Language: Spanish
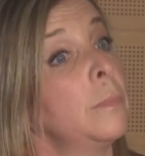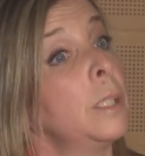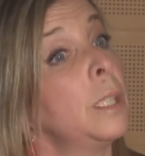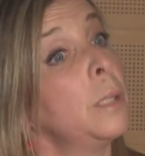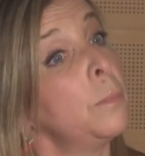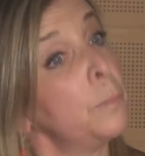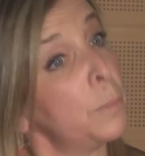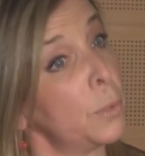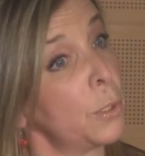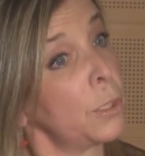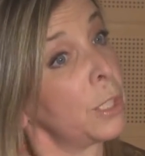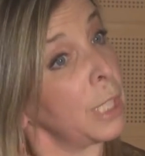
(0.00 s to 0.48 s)

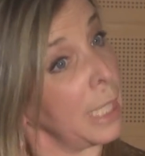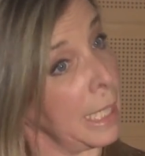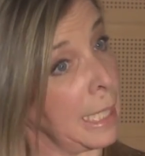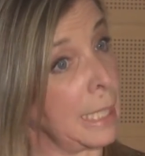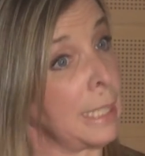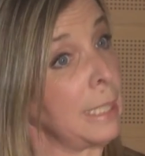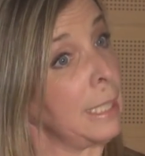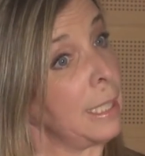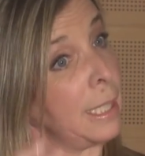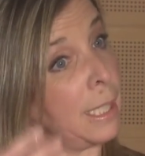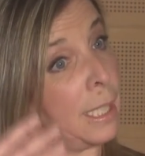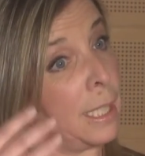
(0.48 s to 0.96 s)

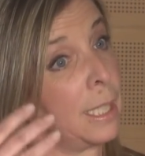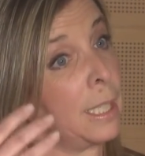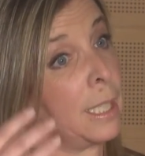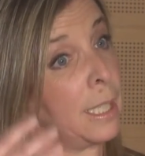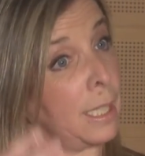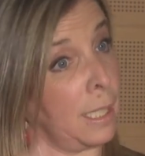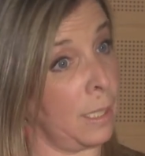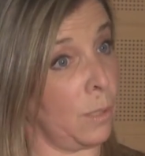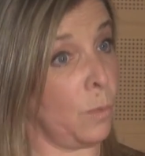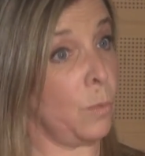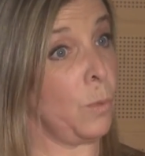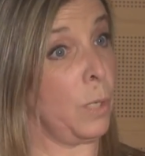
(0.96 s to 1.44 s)

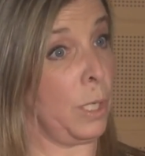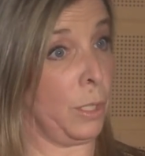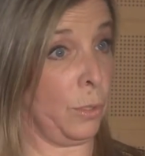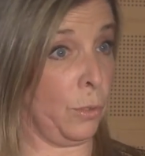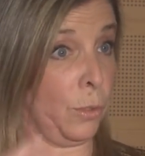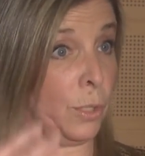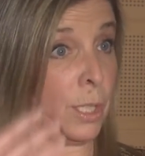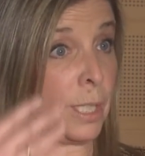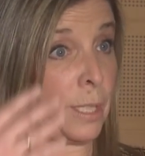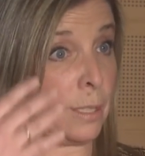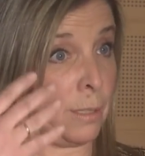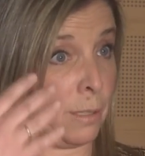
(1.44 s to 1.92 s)
importante en
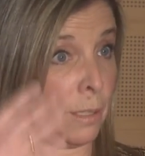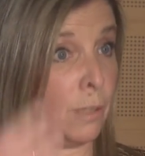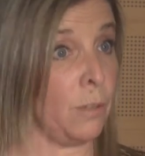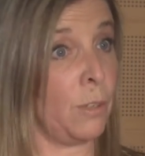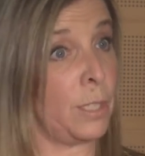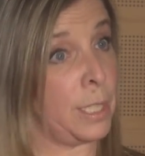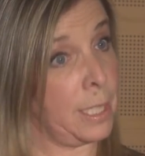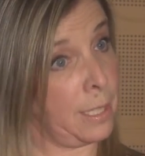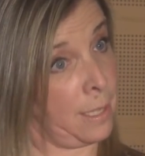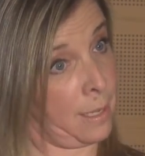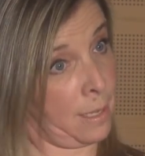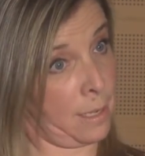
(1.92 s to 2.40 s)
cuanto es lo
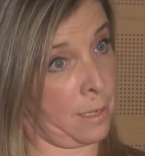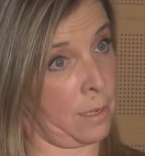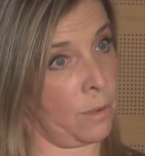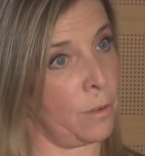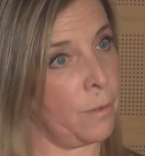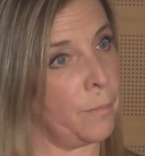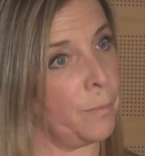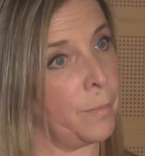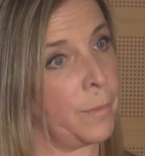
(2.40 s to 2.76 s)
externo.